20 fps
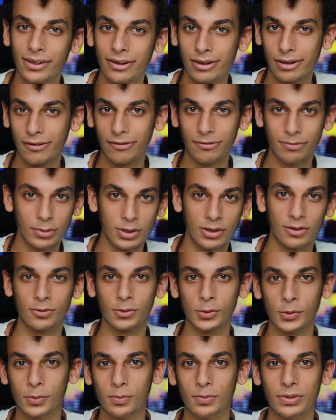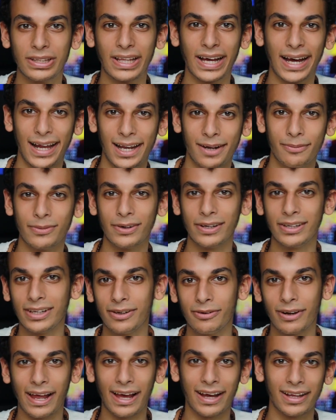تعرف من الصوت بتاع الميه
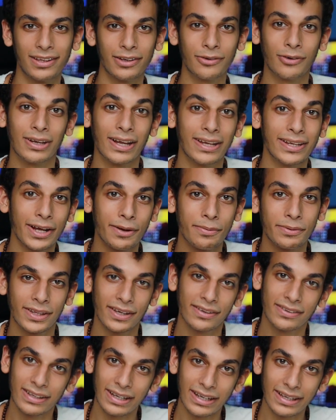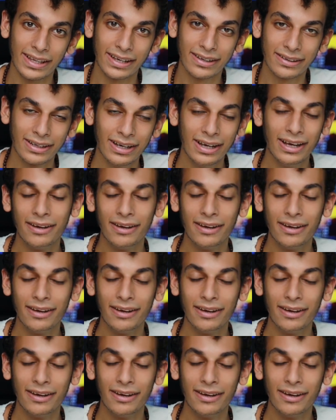والحاجات دي كلها انك بتغسل ايدك